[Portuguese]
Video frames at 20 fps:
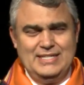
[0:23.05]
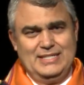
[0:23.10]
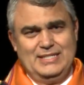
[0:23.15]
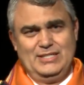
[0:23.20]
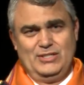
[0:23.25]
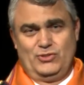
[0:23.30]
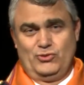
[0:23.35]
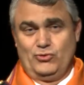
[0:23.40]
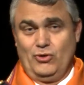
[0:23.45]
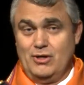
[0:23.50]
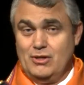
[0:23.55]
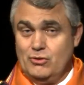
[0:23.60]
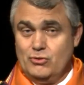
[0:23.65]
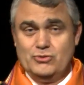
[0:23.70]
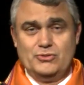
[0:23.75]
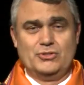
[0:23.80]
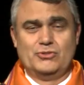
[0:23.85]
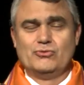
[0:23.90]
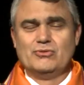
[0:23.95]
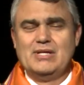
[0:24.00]
E só
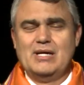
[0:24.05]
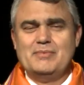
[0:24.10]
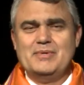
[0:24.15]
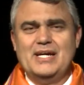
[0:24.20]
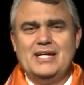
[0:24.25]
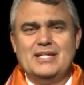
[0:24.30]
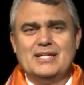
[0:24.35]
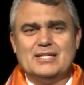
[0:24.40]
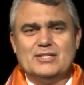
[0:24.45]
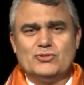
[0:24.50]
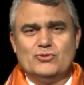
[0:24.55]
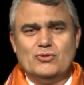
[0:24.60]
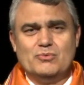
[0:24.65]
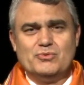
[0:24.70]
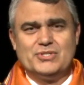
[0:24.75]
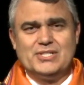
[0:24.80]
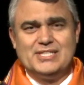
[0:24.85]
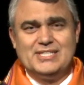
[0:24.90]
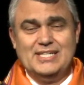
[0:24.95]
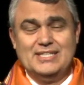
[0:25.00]
em Sudamérica
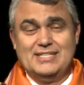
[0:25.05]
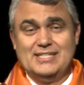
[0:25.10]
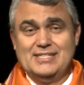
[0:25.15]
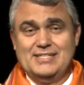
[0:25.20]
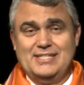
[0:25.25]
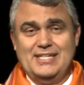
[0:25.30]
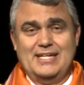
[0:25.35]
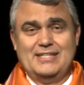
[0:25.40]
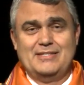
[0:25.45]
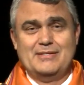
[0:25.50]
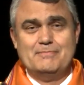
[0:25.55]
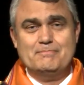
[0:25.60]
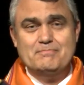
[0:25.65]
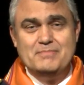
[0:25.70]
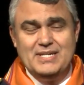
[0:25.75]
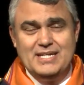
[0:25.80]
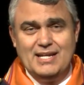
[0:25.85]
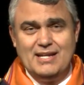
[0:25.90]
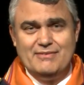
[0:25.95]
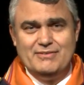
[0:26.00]
somos 67
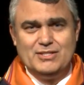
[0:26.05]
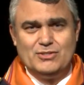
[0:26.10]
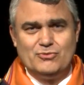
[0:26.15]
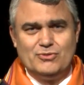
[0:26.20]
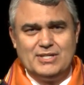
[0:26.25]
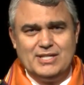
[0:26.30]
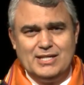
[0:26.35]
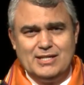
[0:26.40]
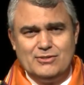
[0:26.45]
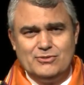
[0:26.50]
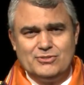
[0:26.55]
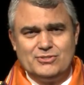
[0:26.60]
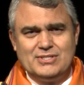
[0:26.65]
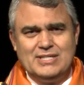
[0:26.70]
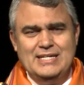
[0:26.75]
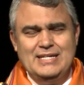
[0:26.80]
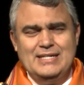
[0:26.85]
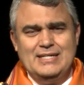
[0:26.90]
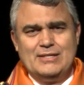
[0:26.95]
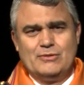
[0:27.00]
mil aventureiros
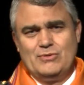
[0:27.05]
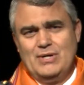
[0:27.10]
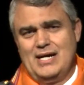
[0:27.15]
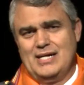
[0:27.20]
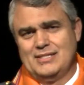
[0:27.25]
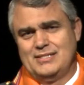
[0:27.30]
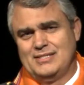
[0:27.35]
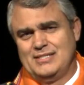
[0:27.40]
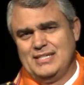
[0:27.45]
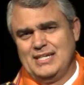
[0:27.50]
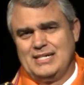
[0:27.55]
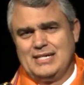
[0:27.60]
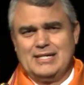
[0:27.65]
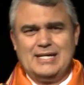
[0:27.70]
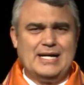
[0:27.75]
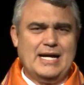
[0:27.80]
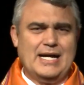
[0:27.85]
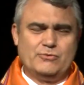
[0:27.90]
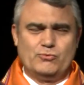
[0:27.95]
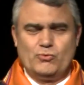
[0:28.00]
quase
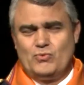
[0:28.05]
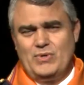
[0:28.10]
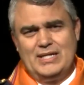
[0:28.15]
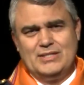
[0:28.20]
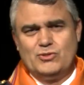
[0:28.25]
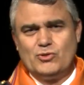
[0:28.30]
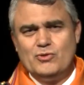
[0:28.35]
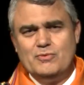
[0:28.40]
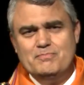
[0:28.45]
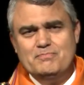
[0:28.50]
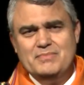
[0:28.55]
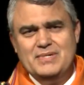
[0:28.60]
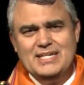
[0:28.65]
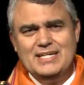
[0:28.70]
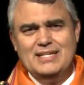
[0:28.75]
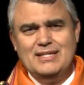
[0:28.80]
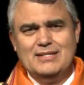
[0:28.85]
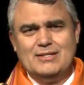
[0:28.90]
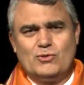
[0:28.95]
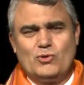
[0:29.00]
4
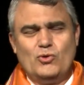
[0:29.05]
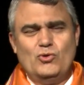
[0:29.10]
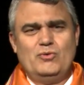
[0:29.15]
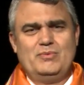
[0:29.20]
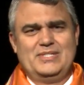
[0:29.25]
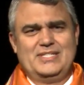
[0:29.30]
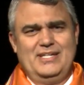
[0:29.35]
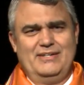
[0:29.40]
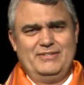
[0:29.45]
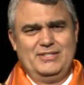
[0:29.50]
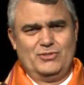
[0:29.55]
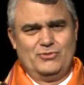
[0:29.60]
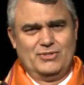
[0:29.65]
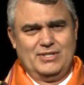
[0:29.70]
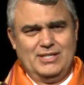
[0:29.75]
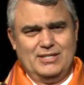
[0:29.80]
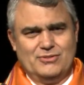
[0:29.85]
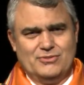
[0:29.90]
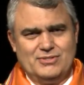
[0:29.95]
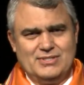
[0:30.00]
mil clubes de
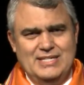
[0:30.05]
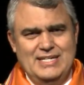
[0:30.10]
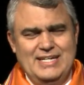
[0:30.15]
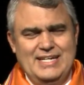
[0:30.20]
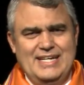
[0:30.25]
aventureiros.